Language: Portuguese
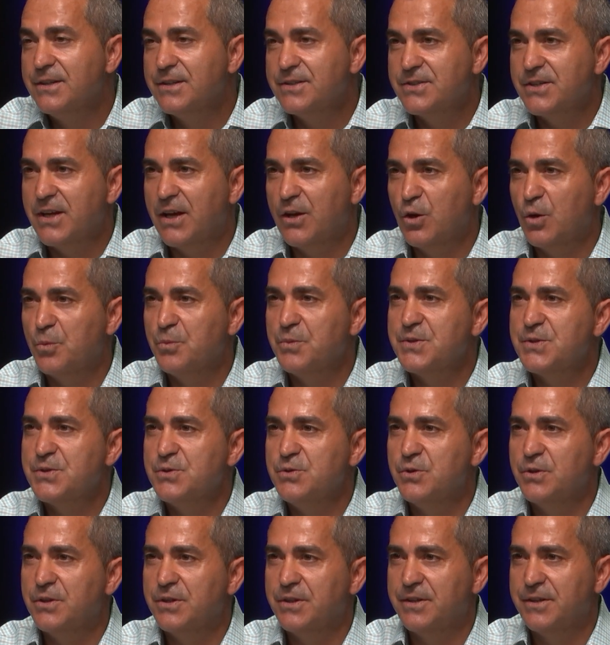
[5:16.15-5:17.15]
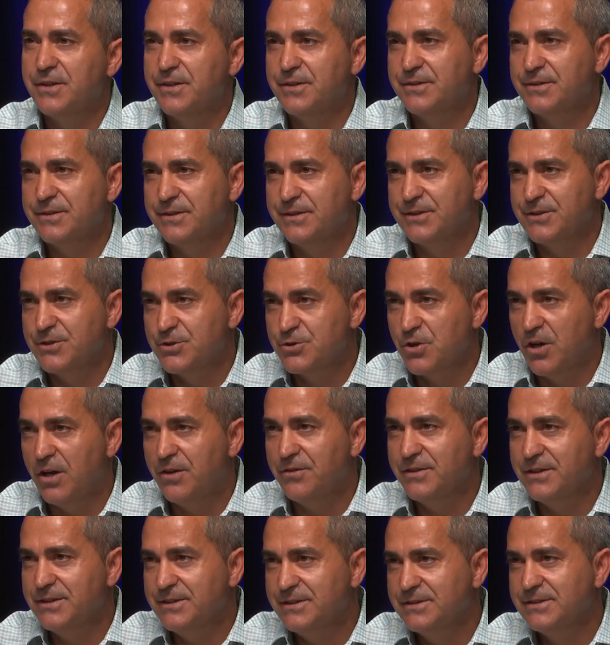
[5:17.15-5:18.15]
já não é uma senhora eh,
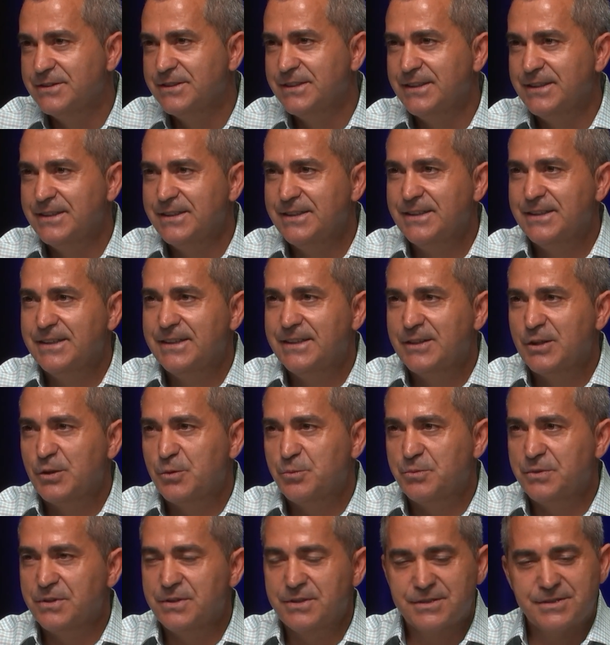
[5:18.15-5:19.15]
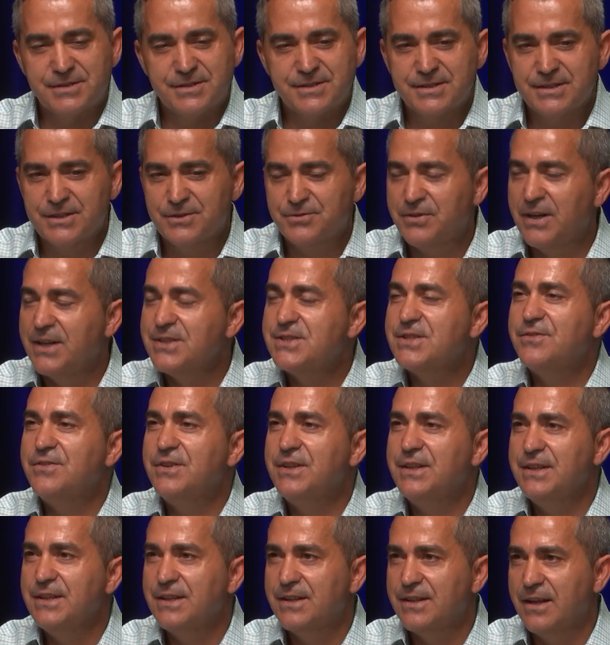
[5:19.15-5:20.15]
jovem, mas ainda faz a
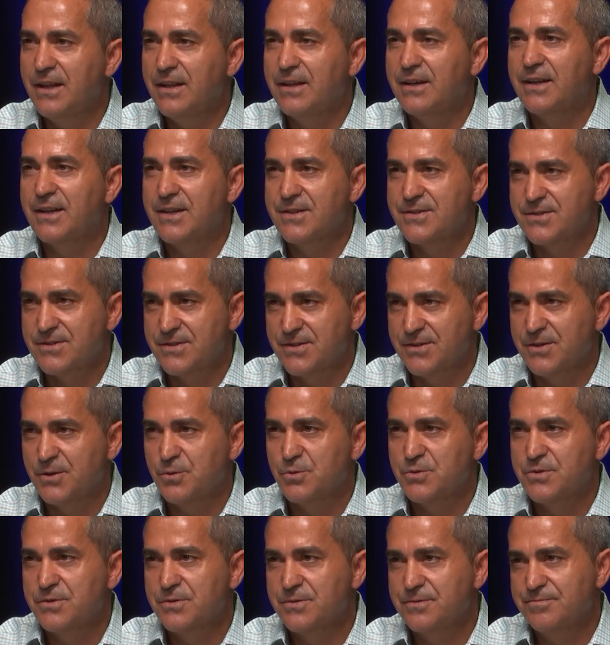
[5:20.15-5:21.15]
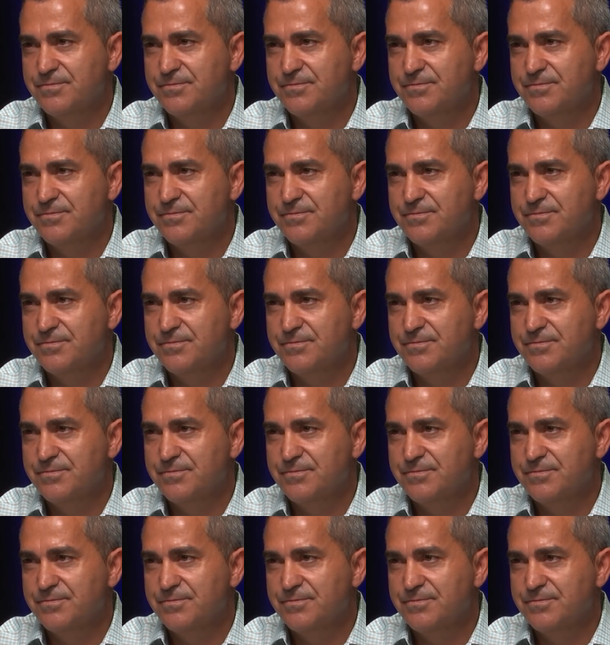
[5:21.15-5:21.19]
vidinha dela, graças a Deus.